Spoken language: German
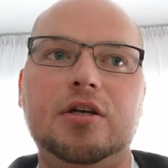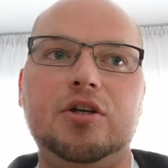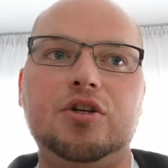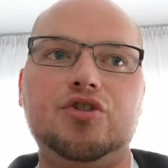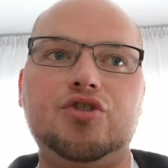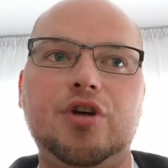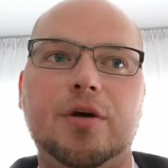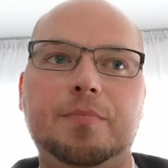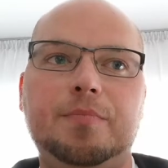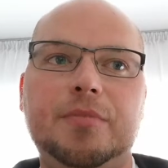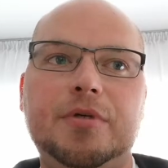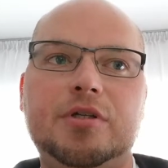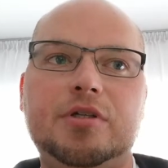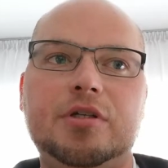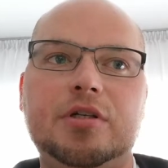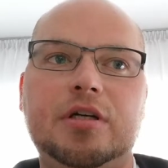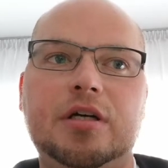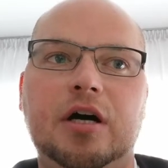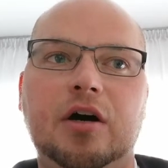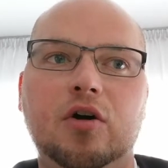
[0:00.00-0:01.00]
ich habe mich
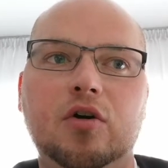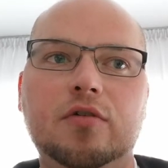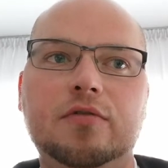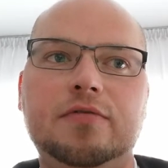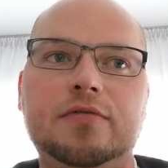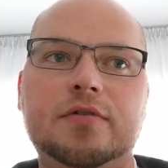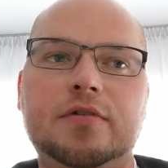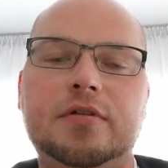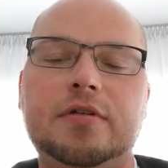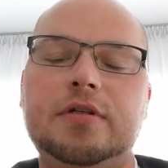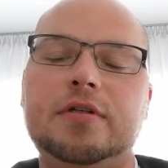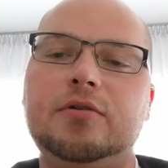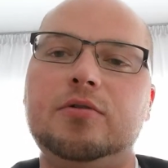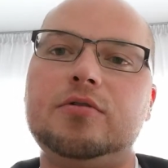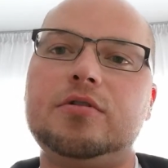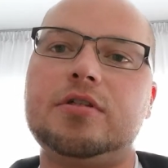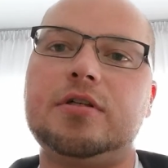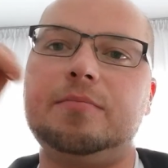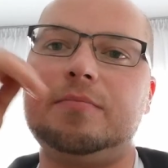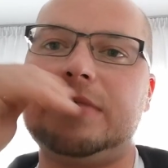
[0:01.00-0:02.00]
gekauft in
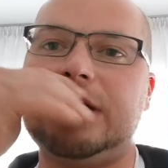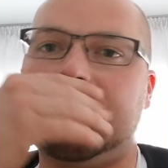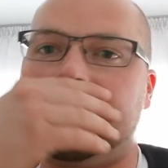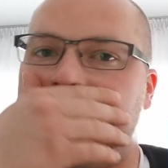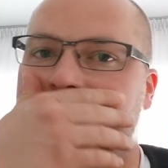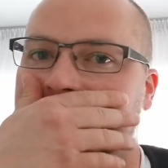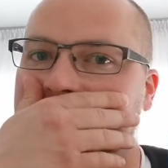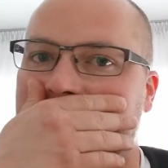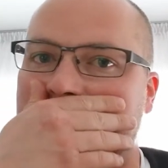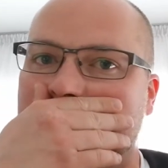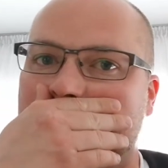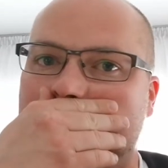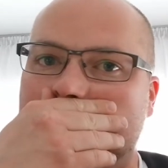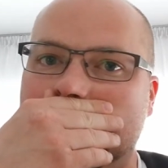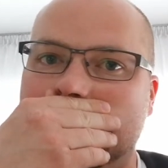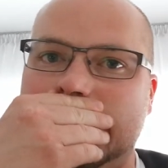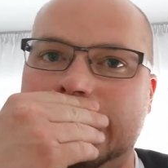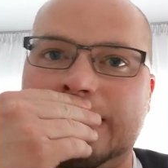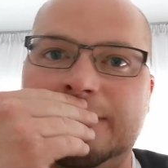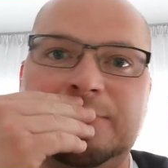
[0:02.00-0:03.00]
unserem Dampferladen
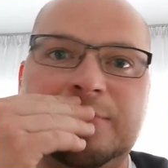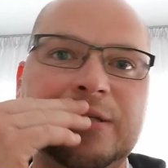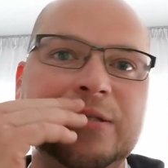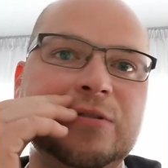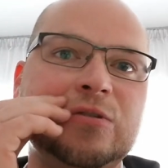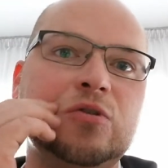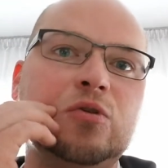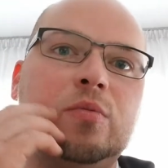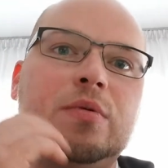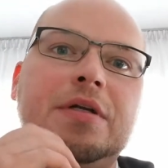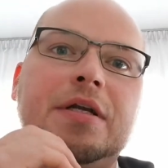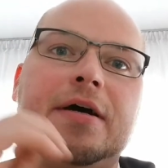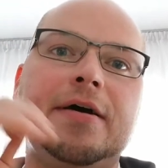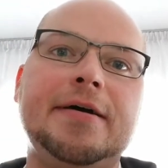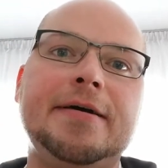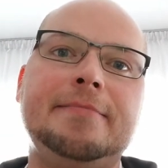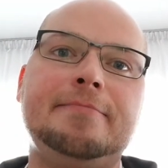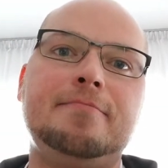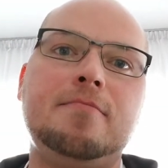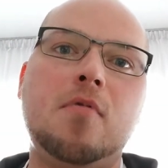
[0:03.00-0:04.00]
hier in Bad
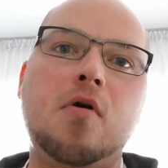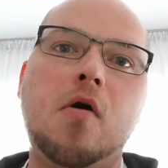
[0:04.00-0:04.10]
Sobenheim.